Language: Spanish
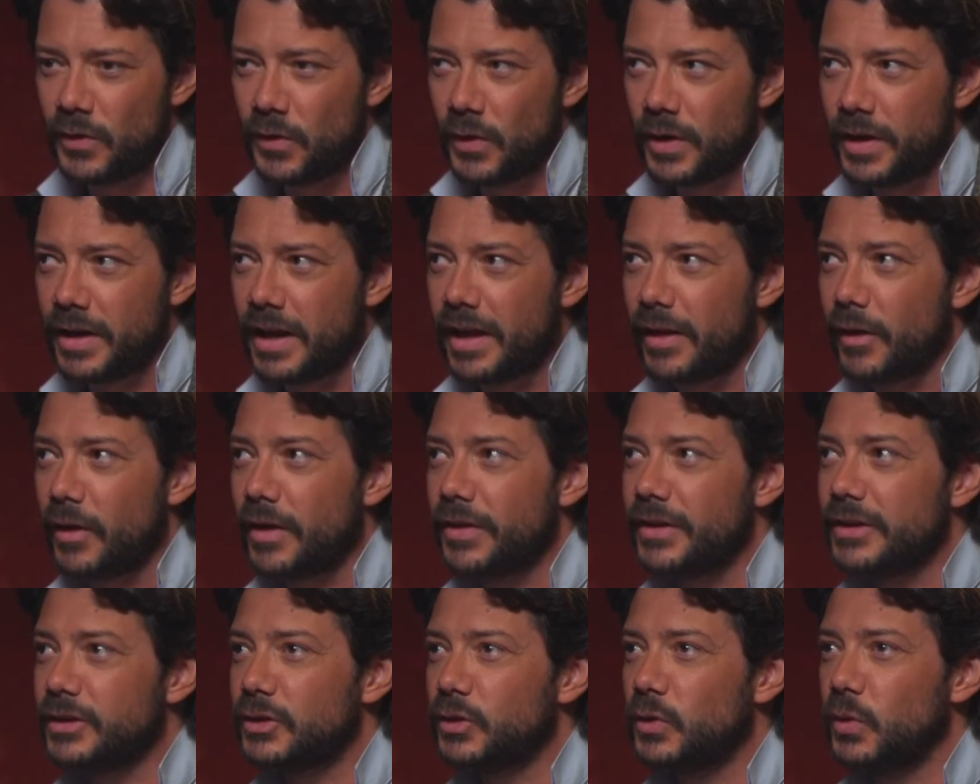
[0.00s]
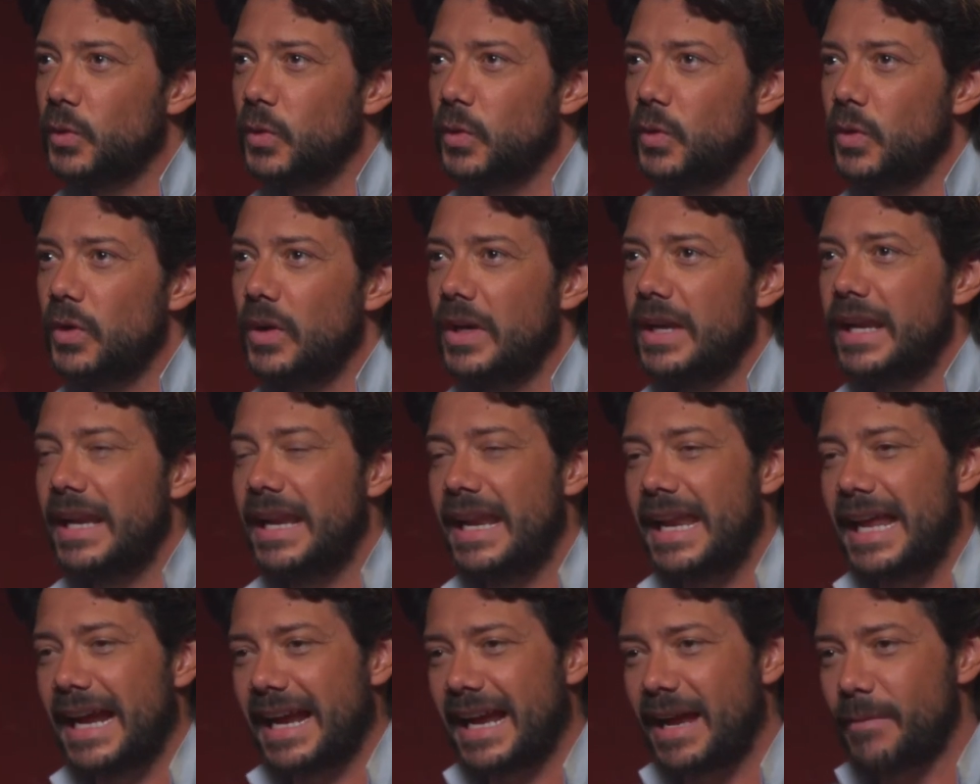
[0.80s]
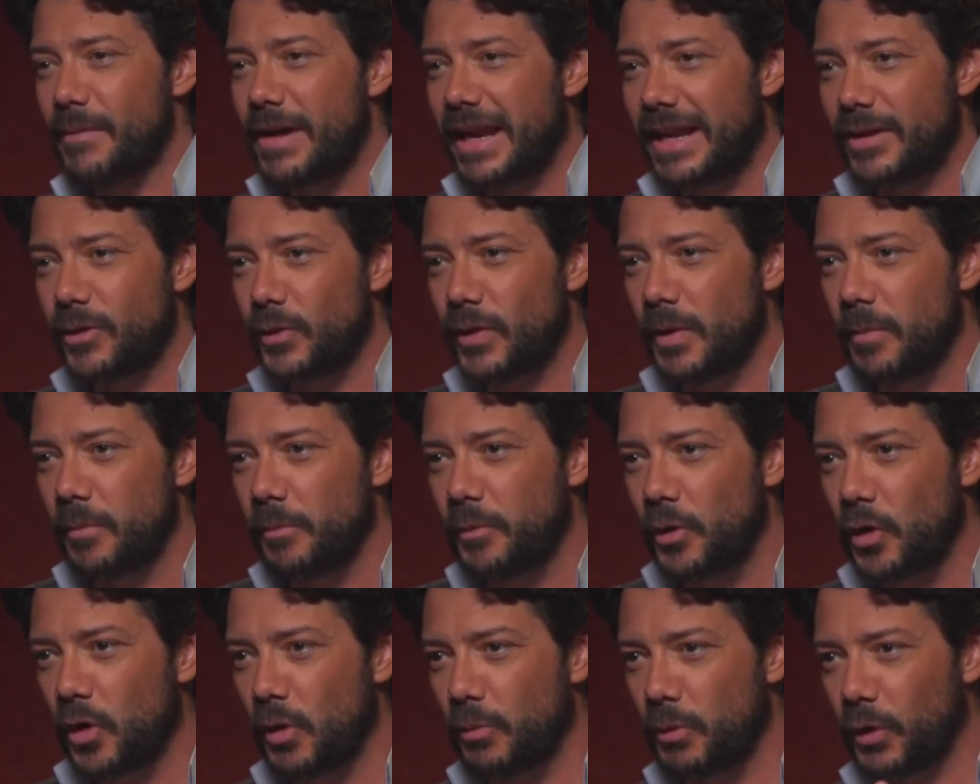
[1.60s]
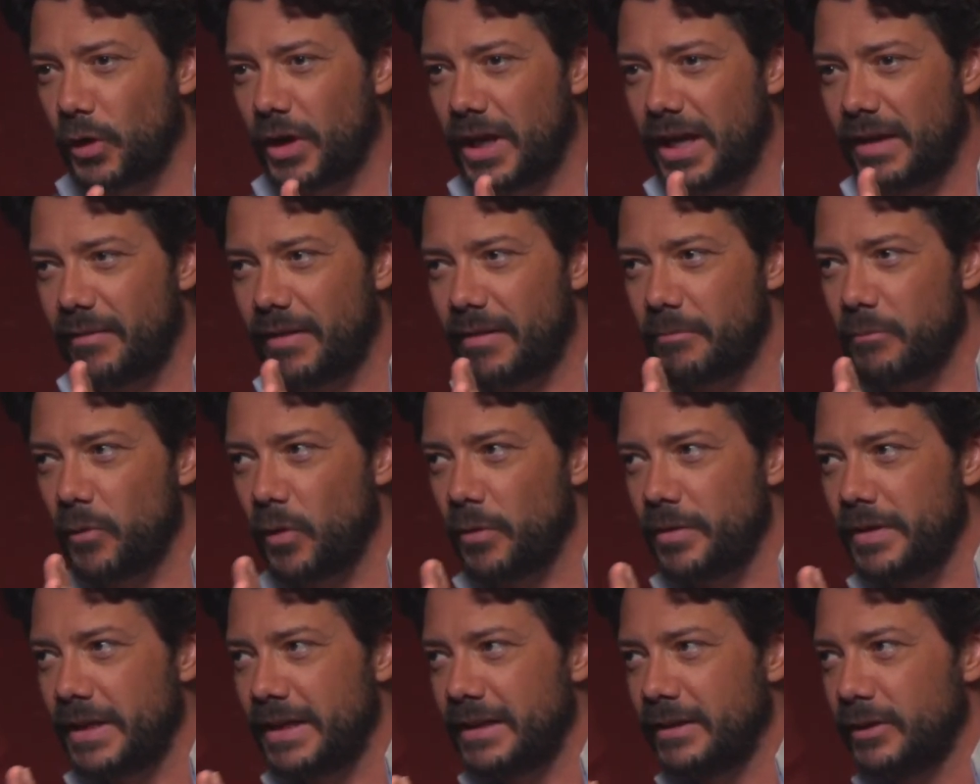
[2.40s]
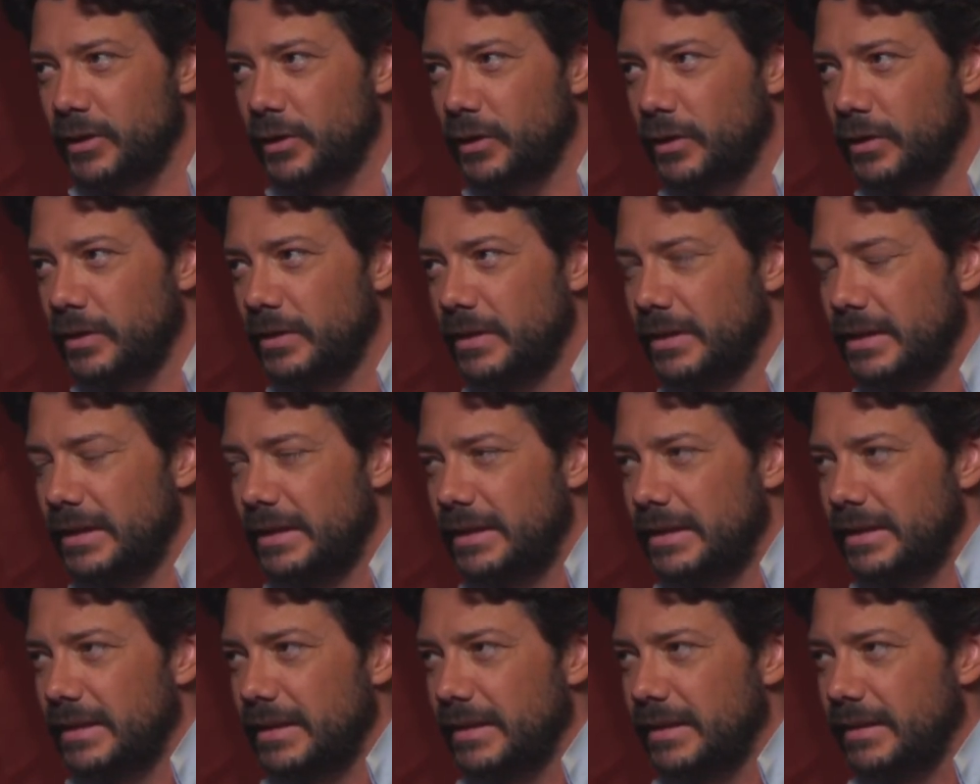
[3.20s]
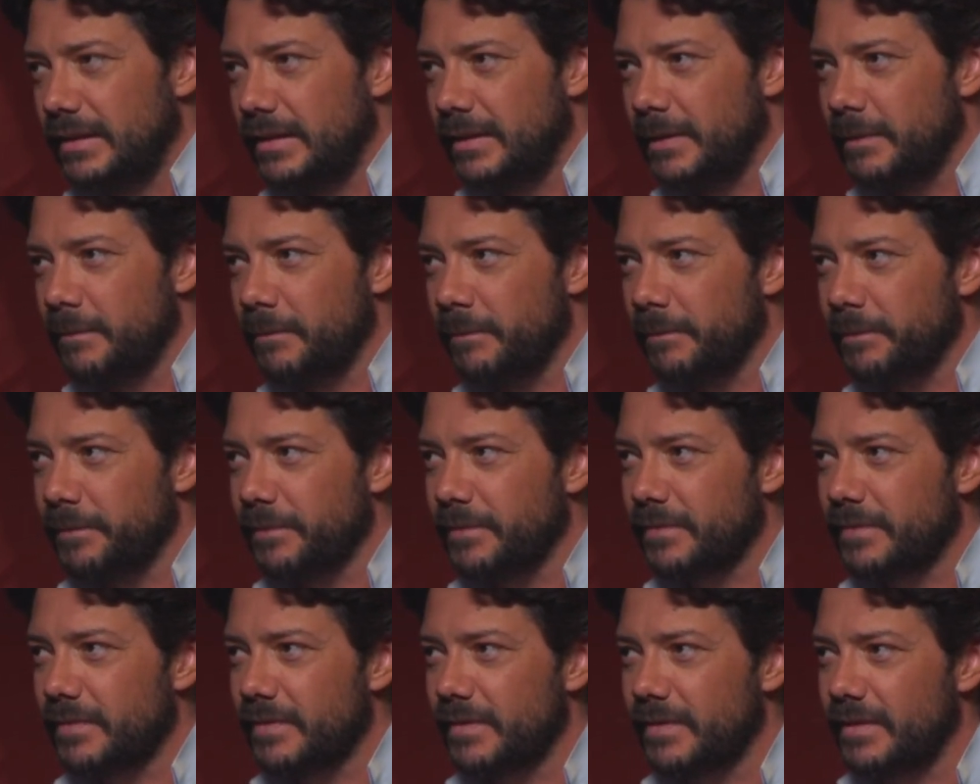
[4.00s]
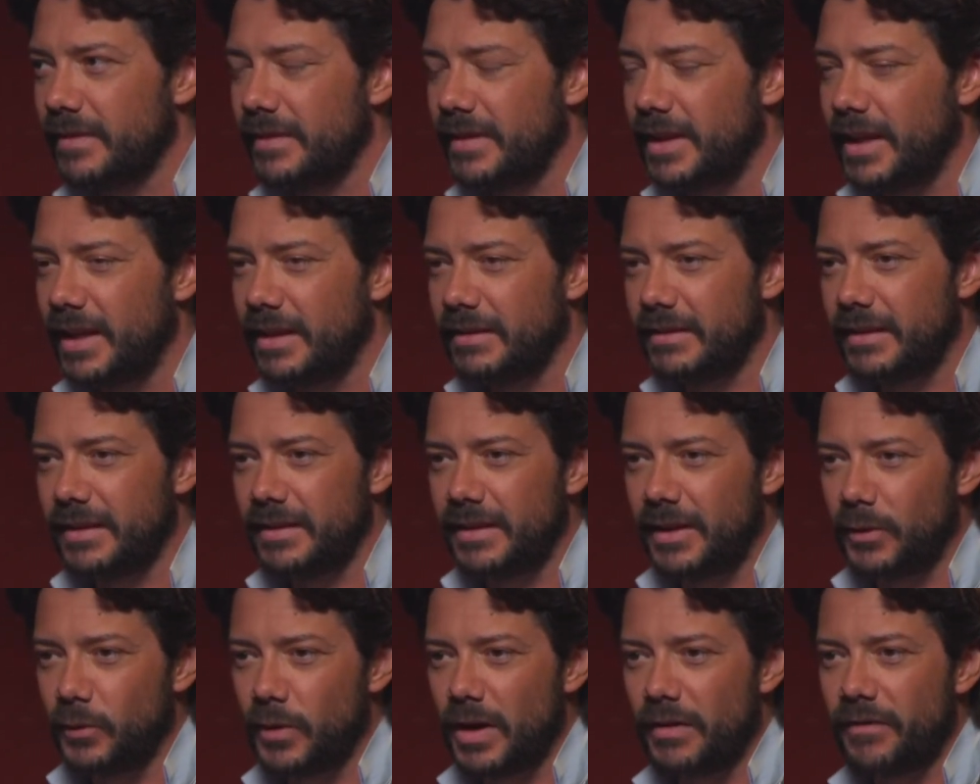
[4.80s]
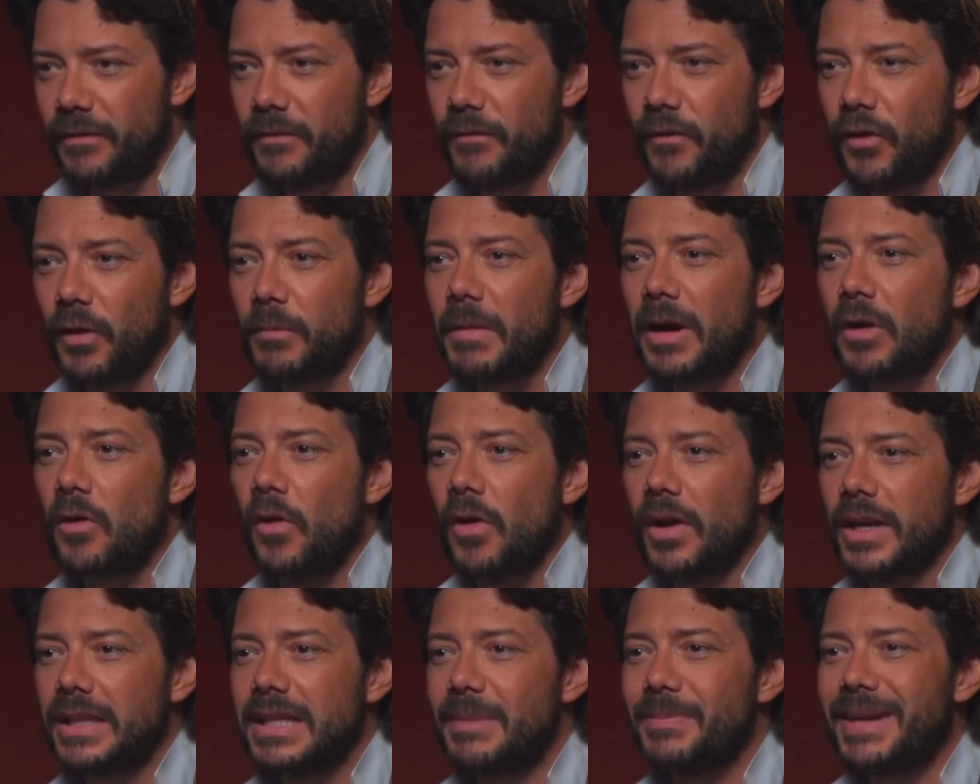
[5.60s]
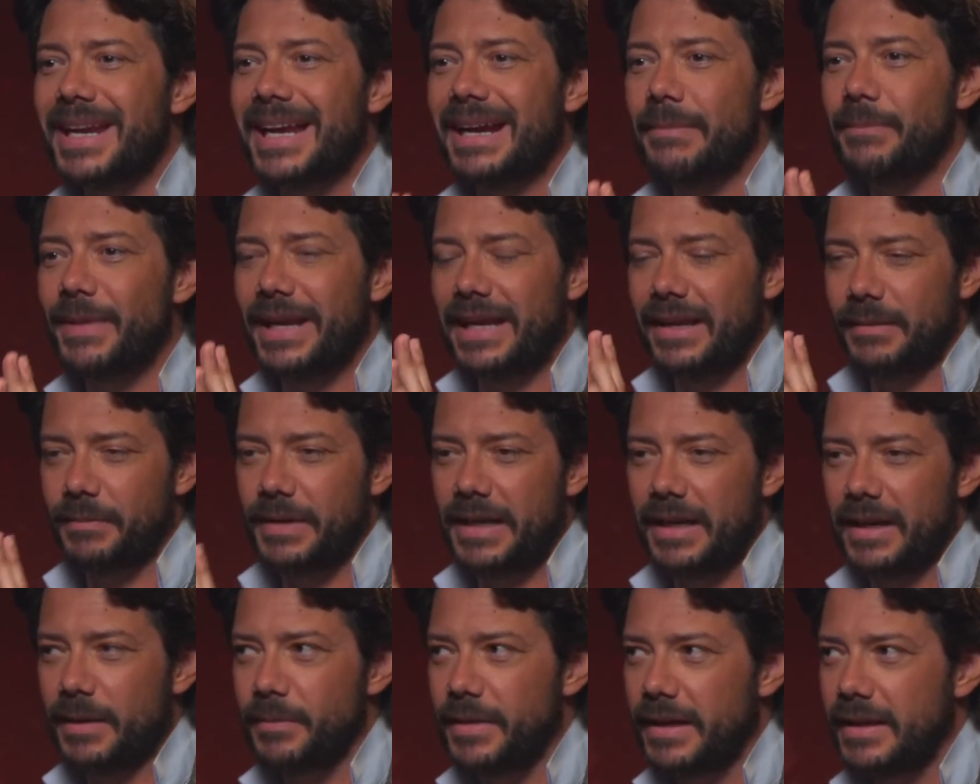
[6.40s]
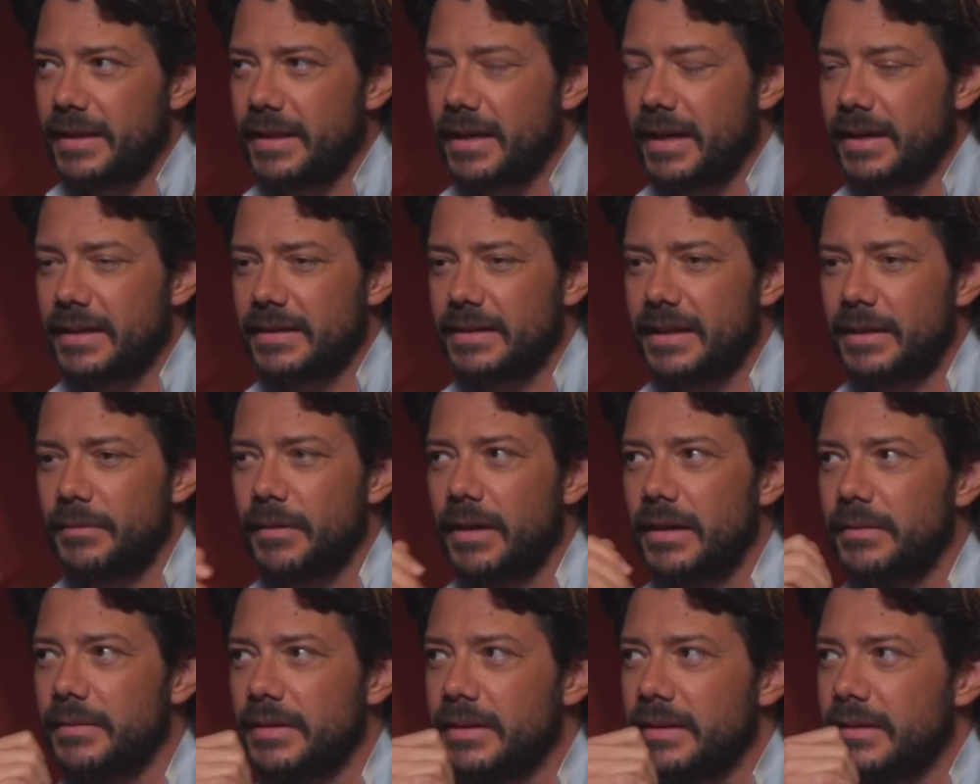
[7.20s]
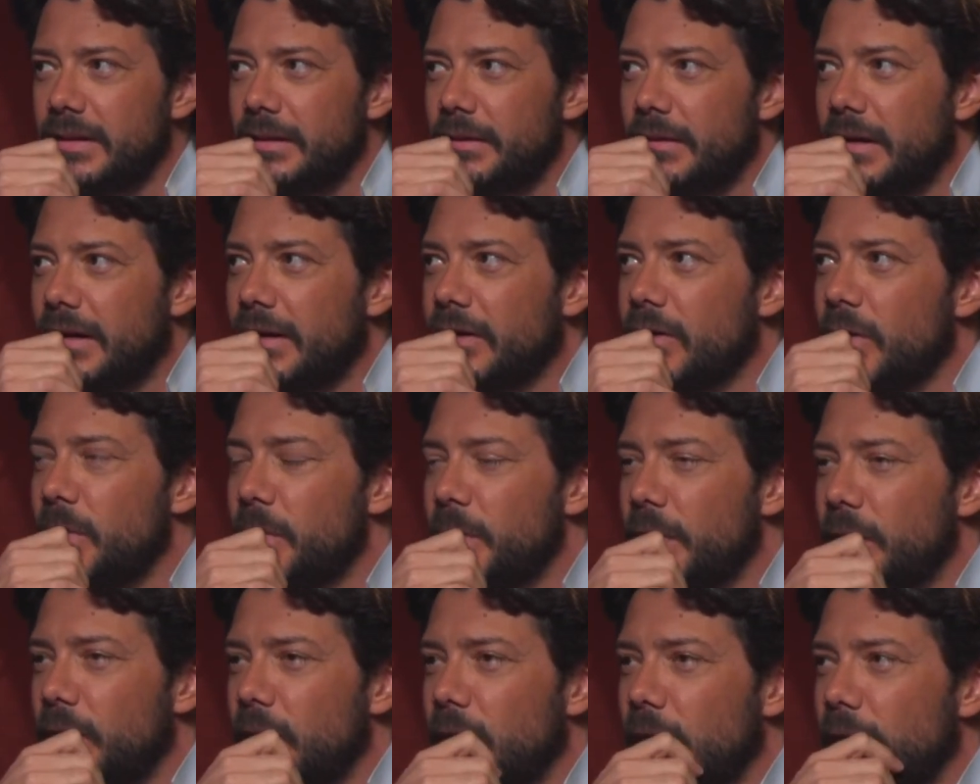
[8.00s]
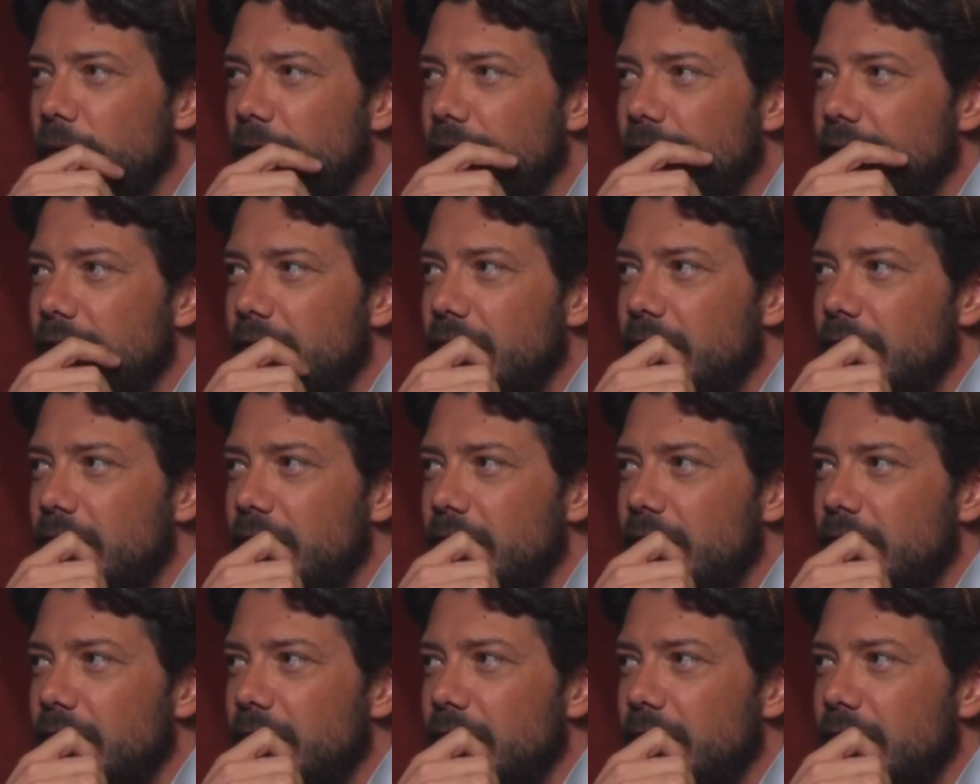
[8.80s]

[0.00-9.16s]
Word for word: no hay nada, lo haces tú, la cámara ayuda un poco porque la van moviendo em, de, una forma concreta para, que parezca que es el vaivén de lo pero,